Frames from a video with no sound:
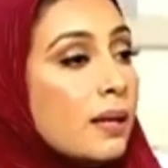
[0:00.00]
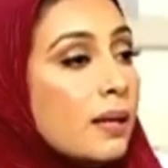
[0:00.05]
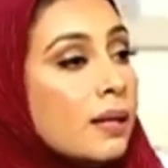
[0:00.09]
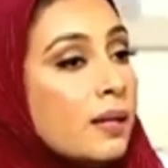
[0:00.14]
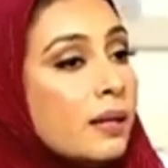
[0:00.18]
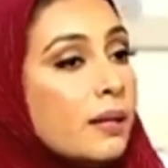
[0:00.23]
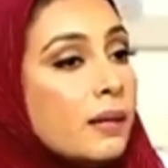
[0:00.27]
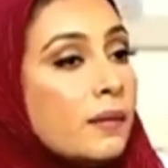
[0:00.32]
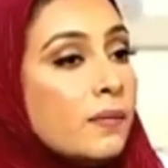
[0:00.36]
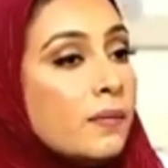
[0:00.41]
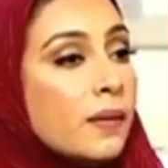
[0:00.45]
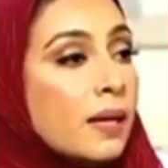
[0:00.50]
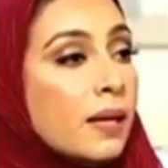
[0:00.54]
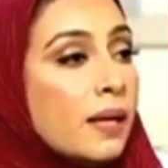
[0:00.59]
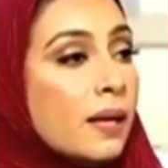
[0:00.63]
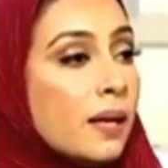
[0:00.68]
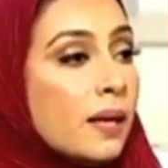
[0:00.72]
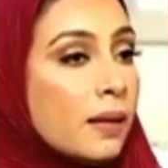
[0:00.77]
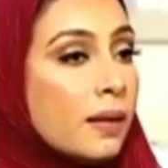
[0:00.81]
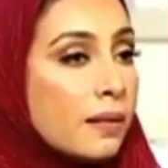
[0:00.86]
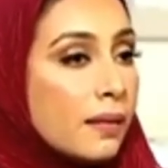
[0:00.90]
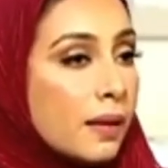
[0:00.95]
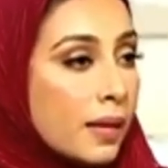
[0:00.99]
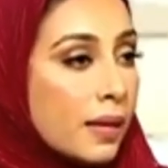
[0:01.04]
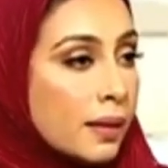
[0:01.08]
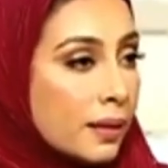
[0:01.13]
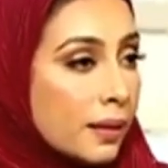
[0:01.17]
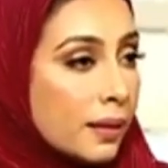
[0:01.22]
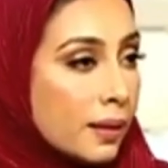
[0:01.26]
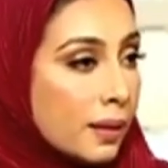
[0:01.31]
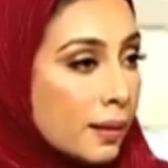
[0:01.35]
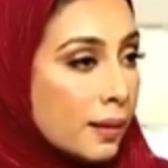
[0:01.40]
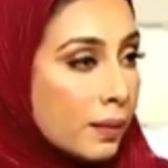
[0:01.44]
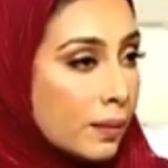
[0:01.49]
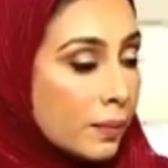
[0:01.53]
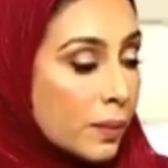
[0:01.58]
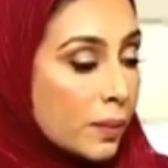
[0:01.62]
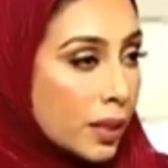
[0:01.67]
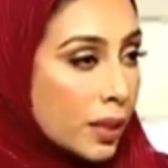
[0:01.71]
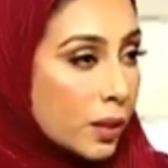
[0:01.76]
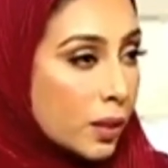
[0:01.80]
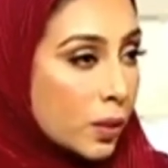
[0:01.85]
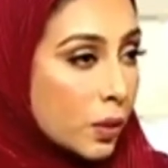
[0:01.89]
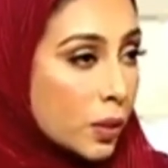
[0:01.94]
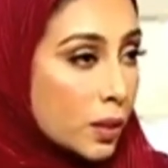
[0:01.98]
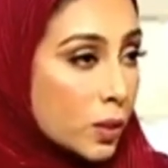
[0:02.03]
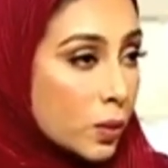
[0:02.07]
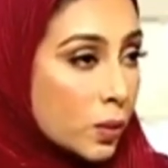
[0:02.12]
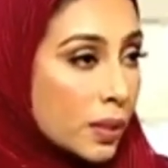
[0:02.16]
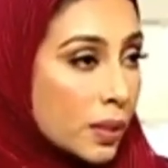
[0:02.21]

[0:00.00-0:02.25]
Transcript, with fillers: الفئة الثانية للبكالوريوس